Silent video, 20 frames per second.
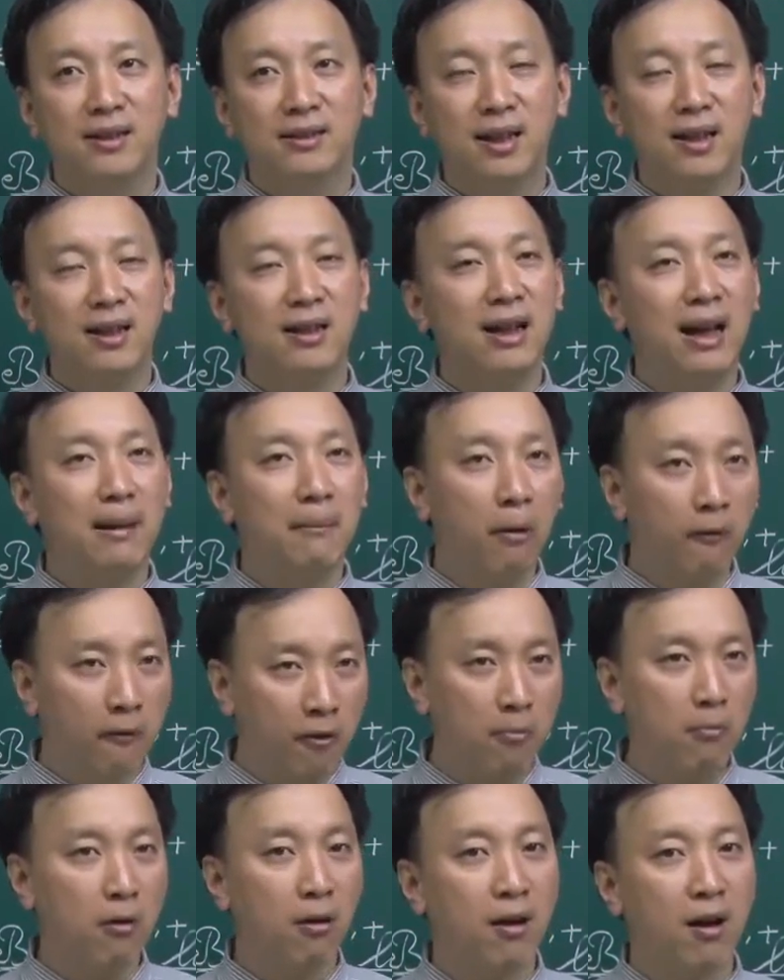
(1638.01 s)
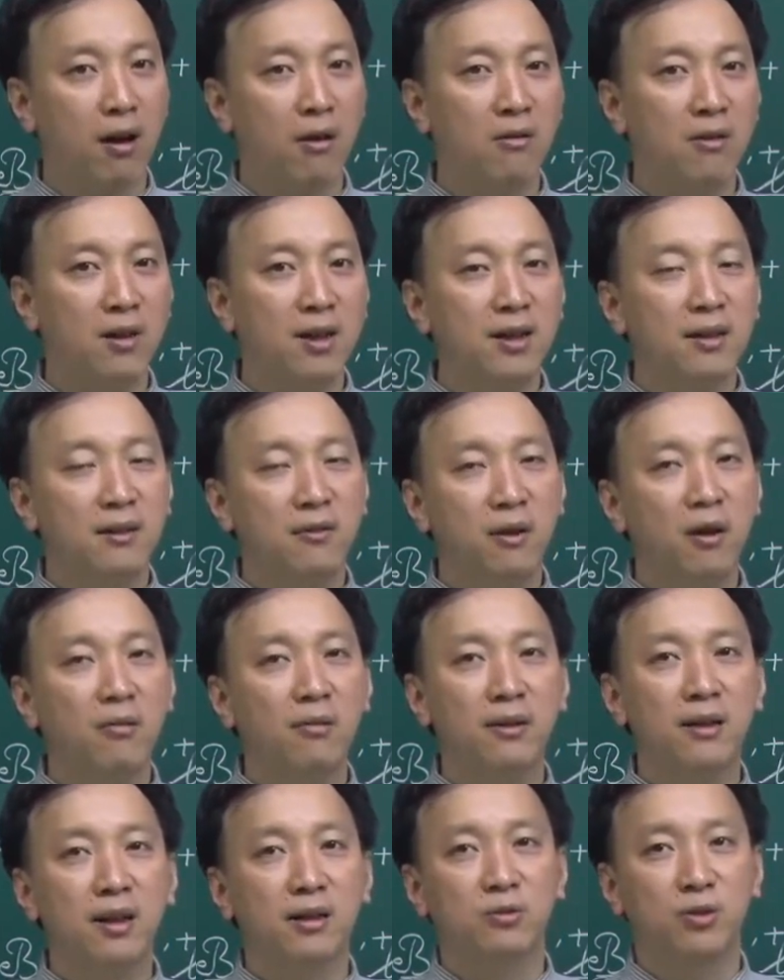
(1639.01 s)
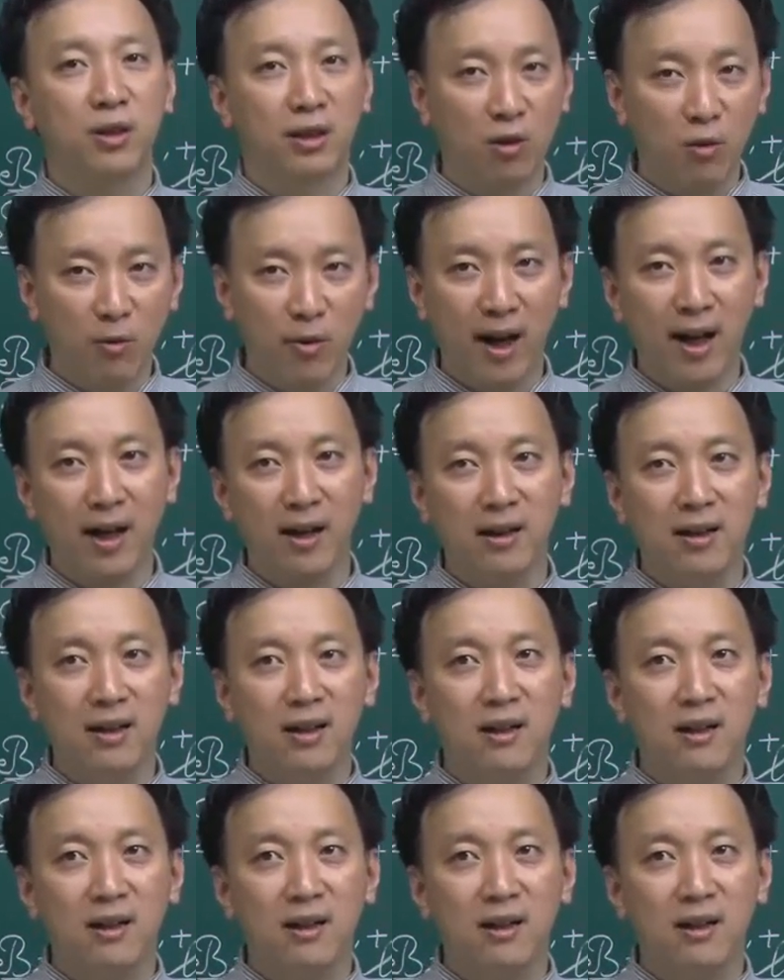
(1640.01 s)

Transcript: ta cứ làm một phút một câu không là được chuyển câu khác